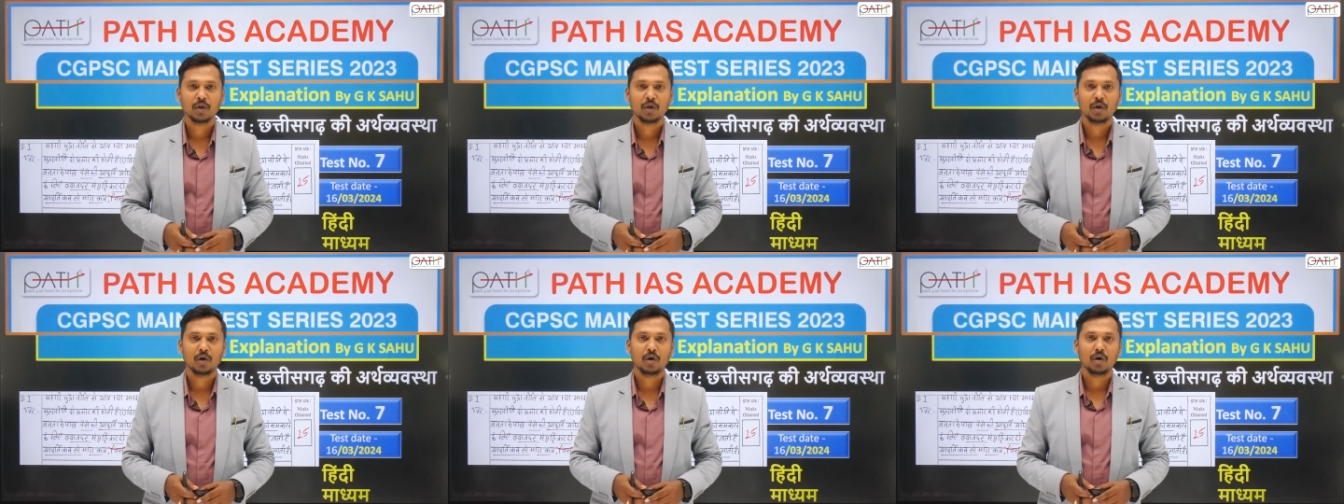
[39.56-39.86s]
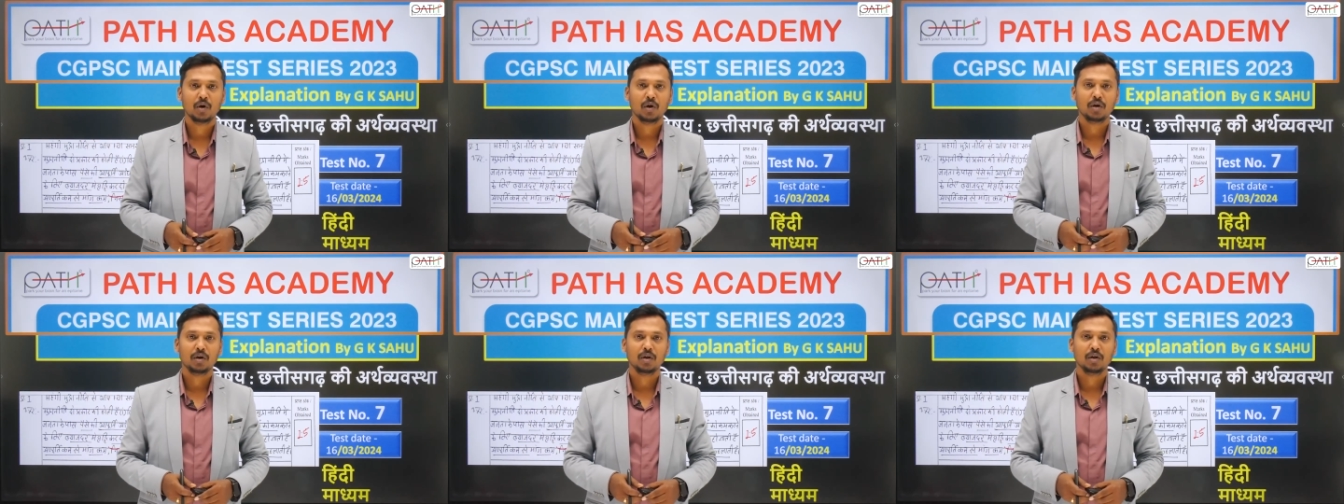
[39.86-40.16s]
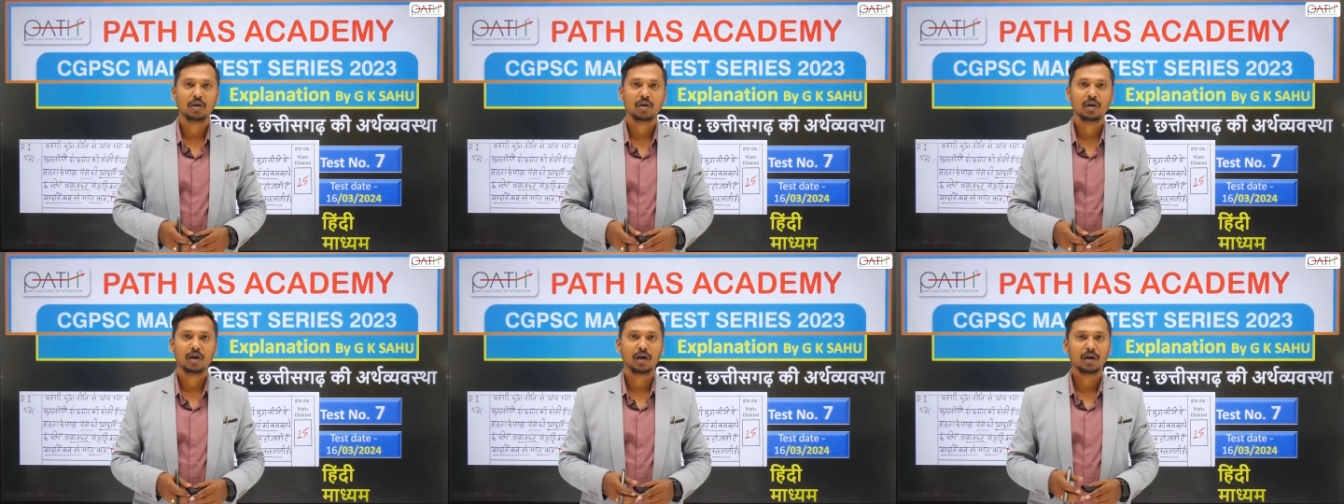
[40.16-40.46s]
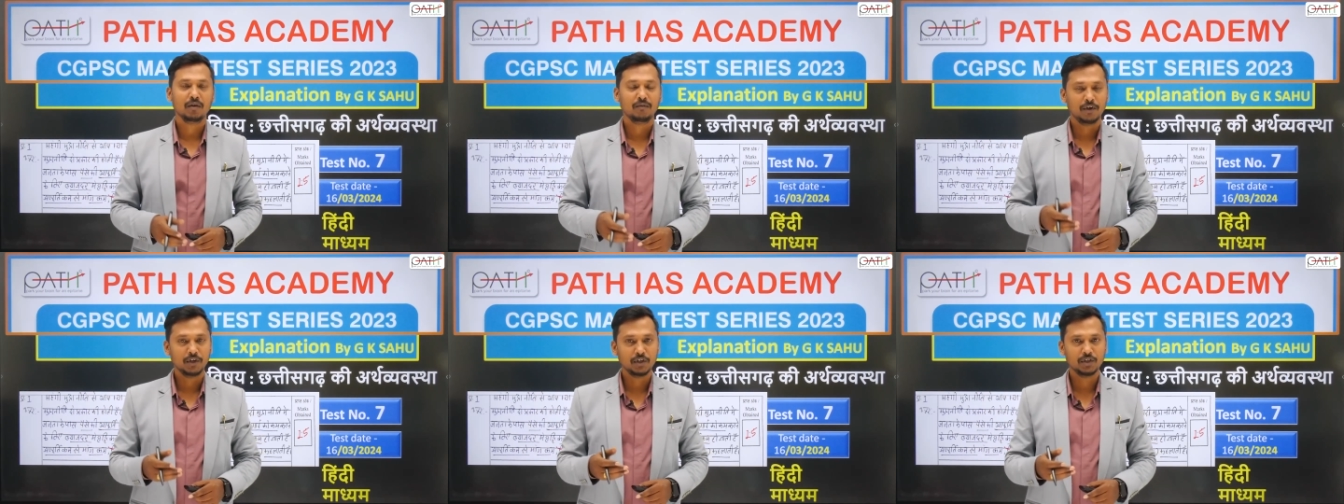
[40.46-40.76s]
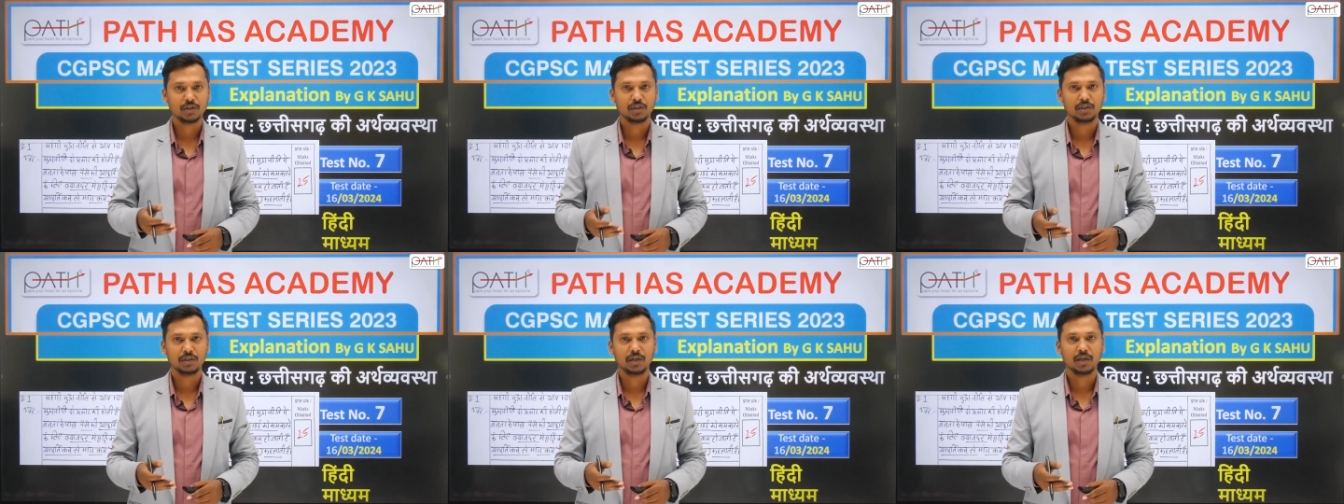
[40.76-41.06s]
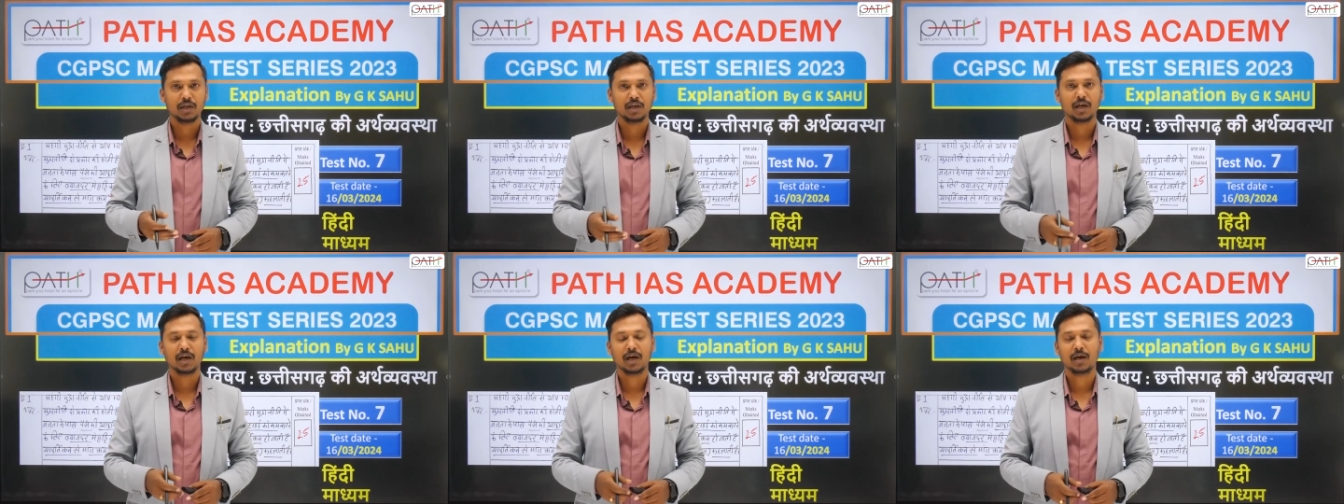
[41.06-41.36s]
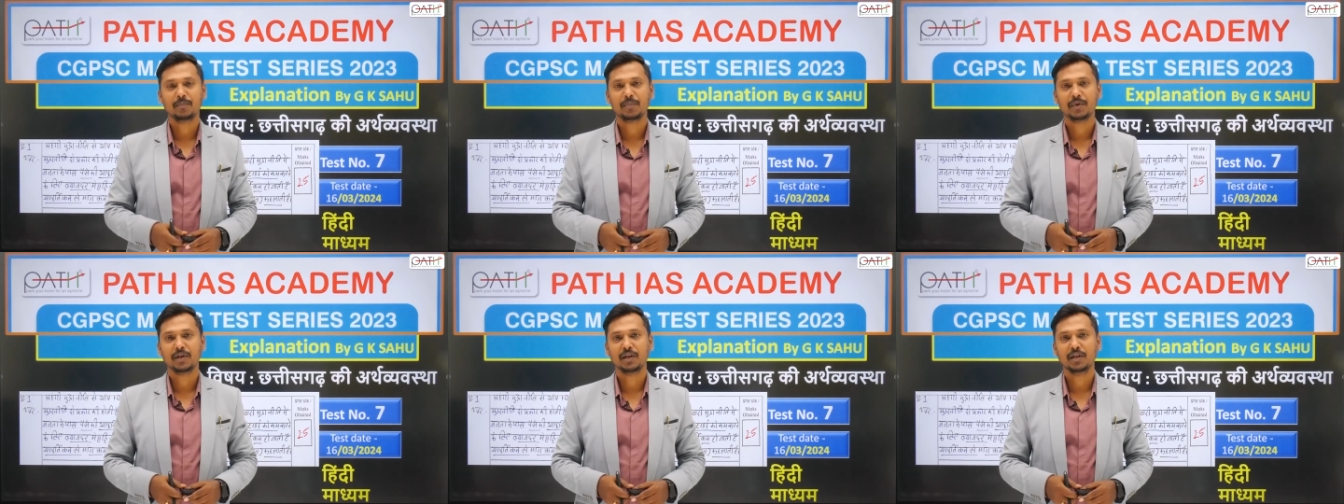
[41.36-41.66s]
और हर वर्ष ये
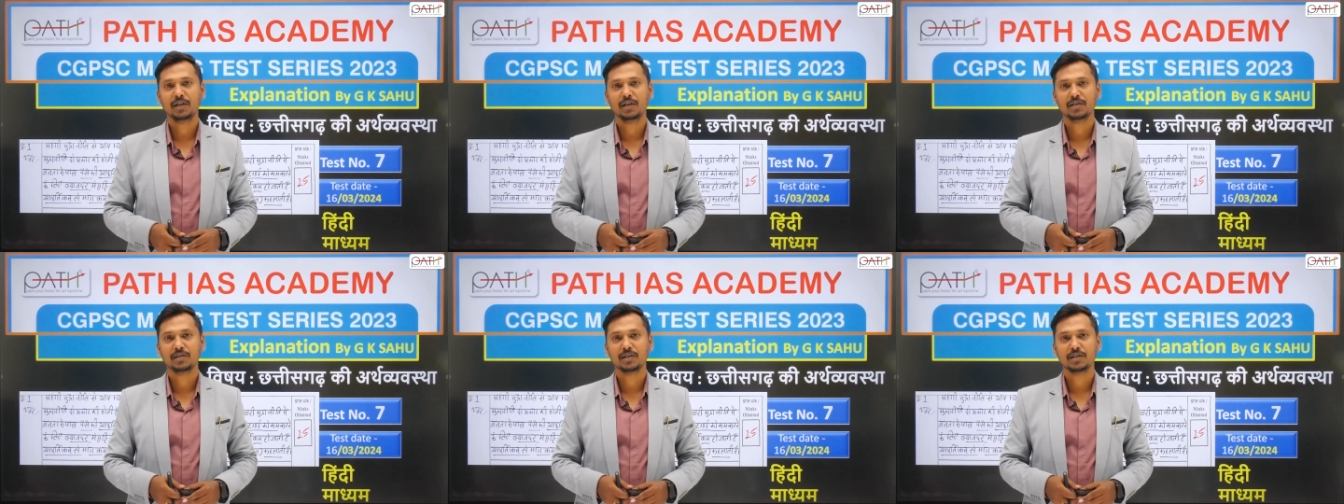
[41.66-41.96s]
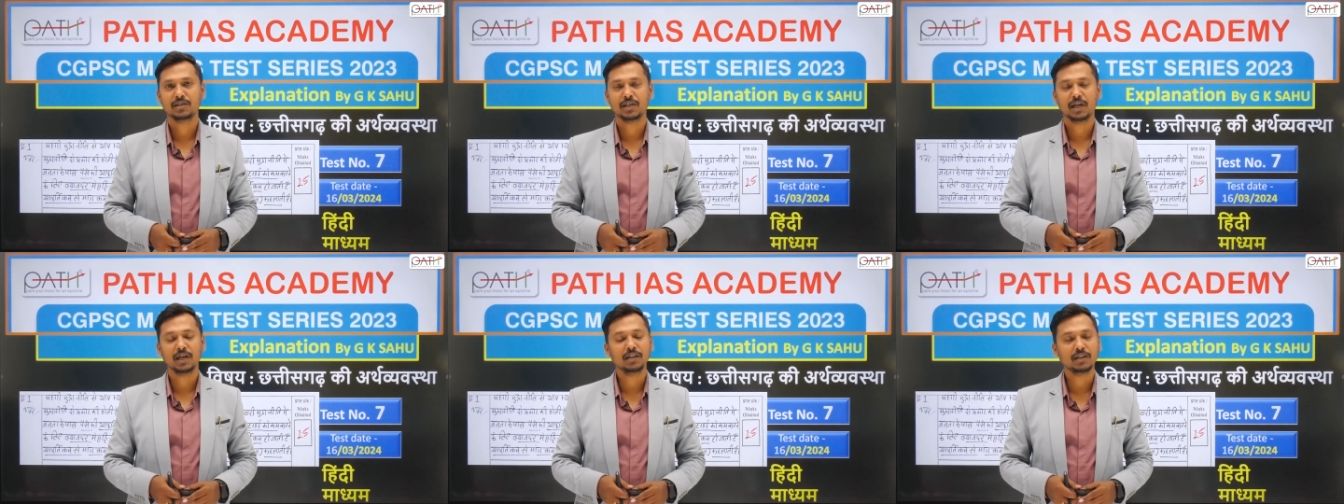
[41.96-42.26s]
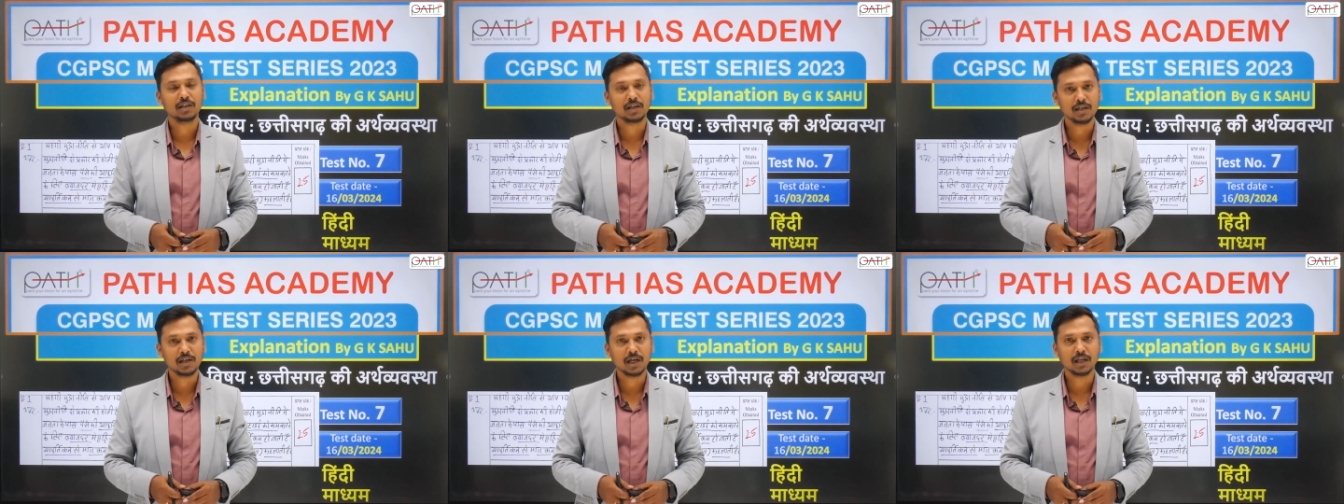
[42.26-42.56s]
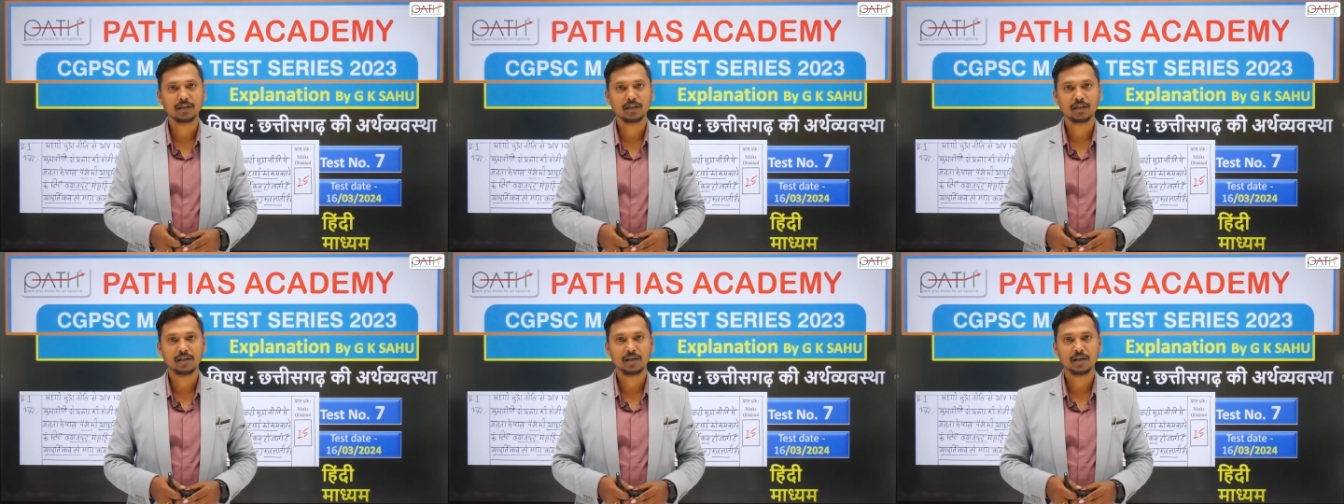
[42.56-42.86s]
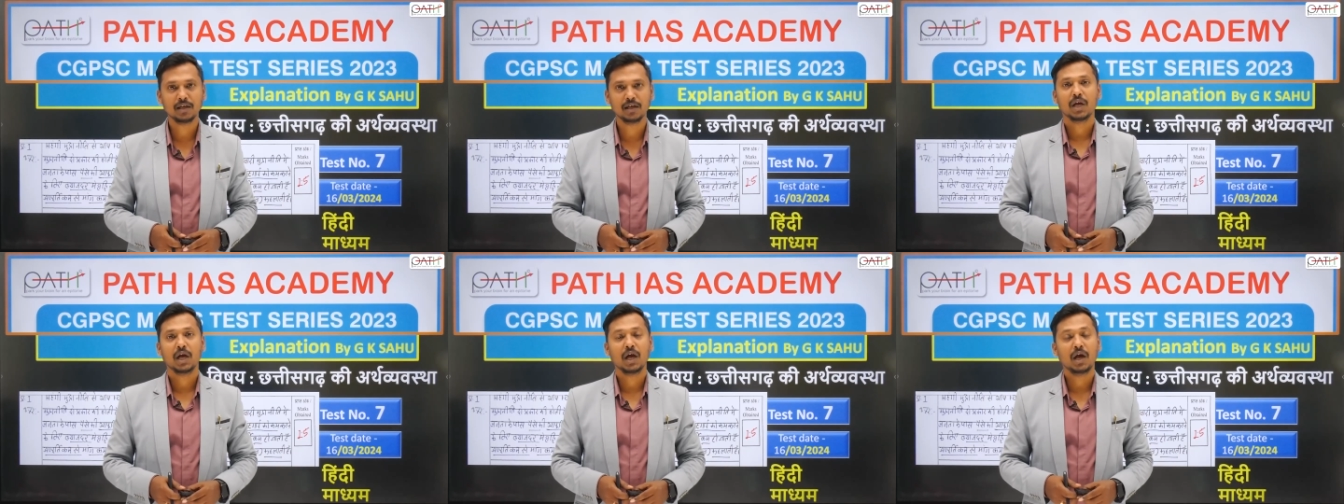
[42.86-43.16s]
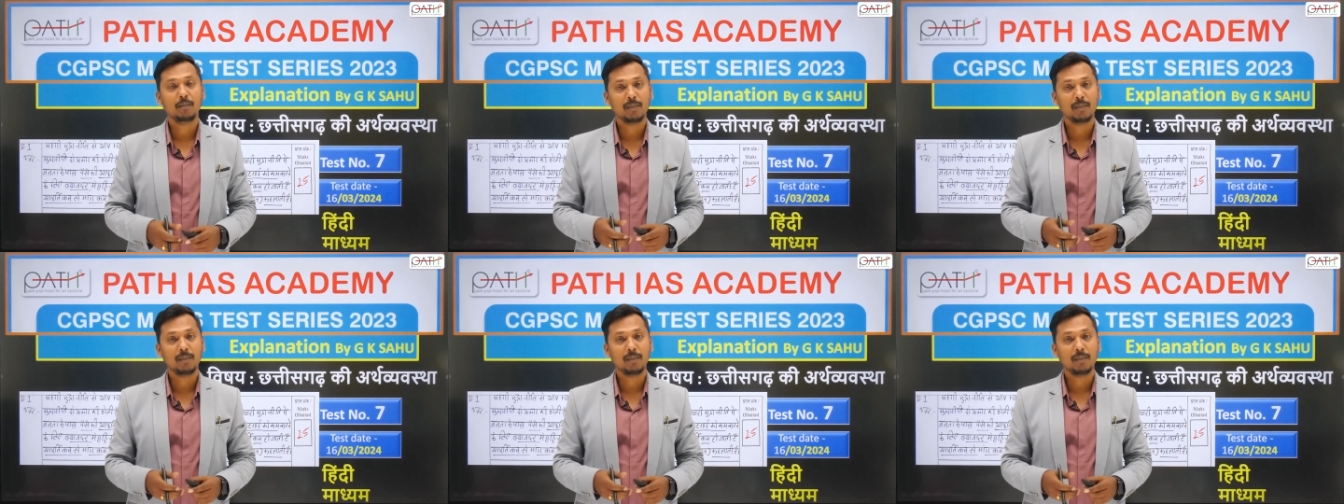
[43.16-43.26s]
आपके लिए संचालित की जाती है